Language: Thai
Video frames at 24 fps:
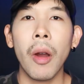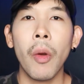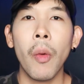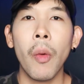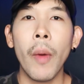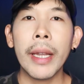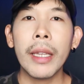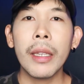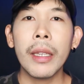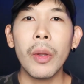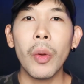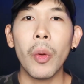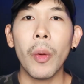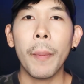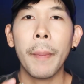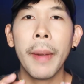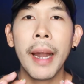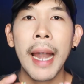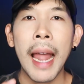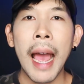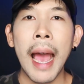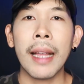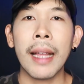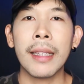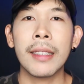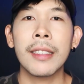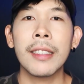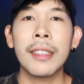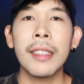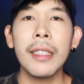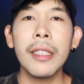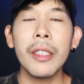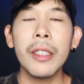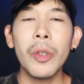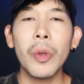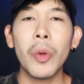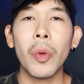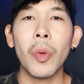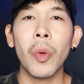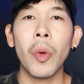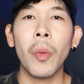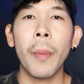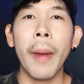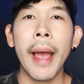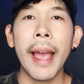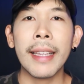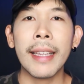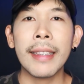องวัตถุประหลาดซึ่งอยู่
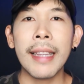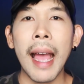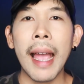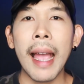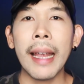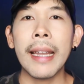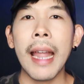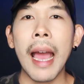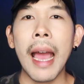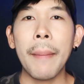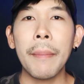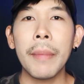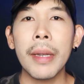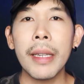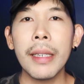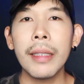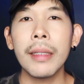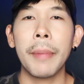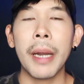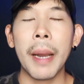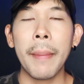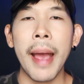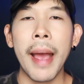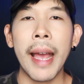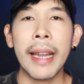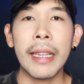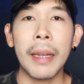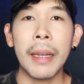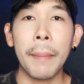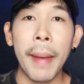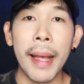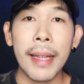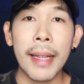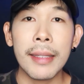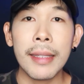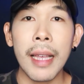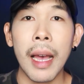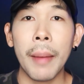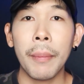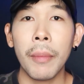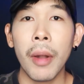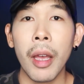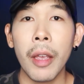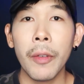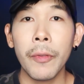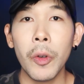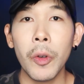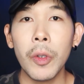ภายใต้น้ำลึกประมาณ
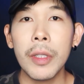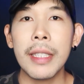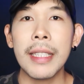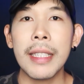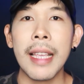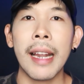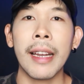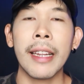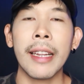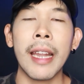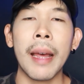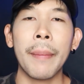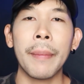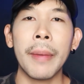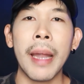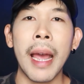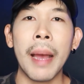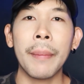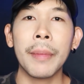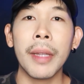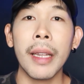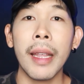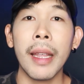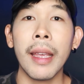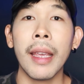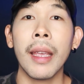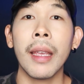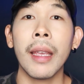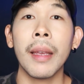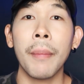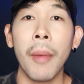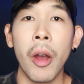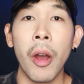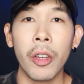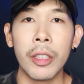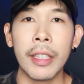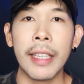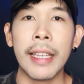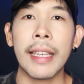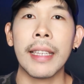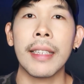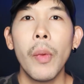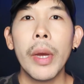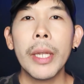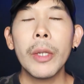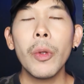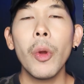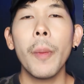1,300 ฟุตจากระดับน้ำทะเลบอติก
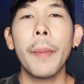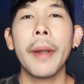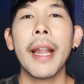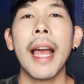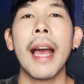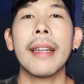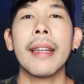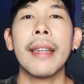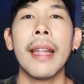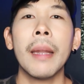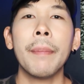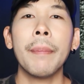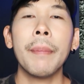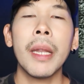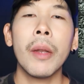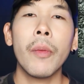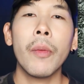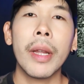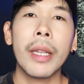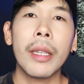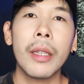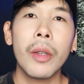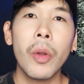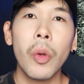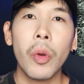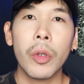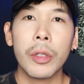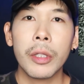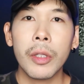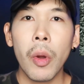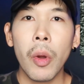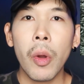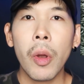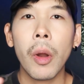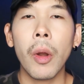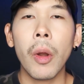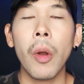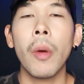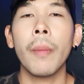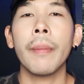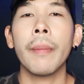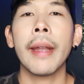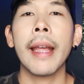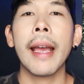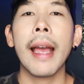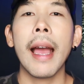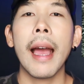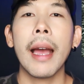วัตถุประหลาดนั้นเป็นวัตถุทรงกลม
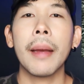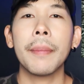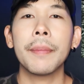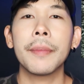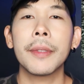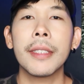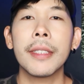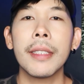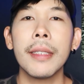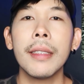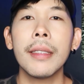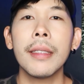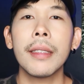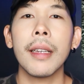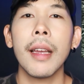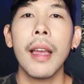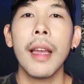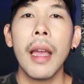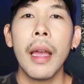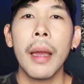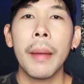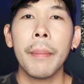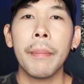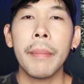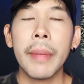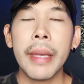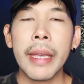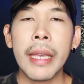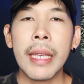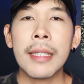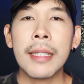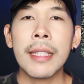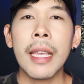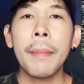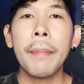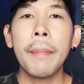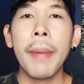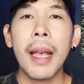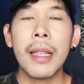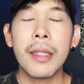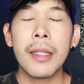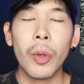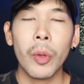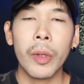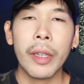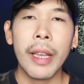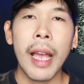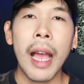นะครับซึ่งมีเส้นผ่าน
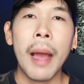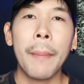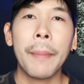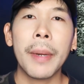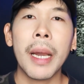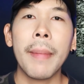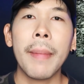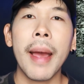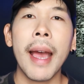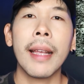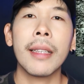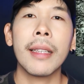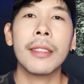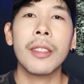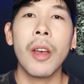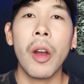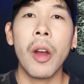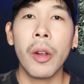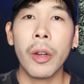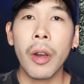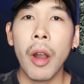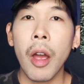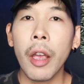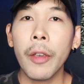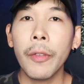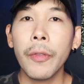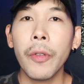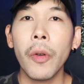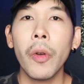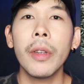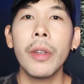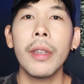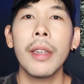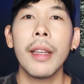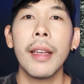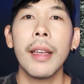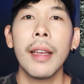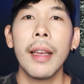ศูนย์กลางประมาณ 200 ฟุต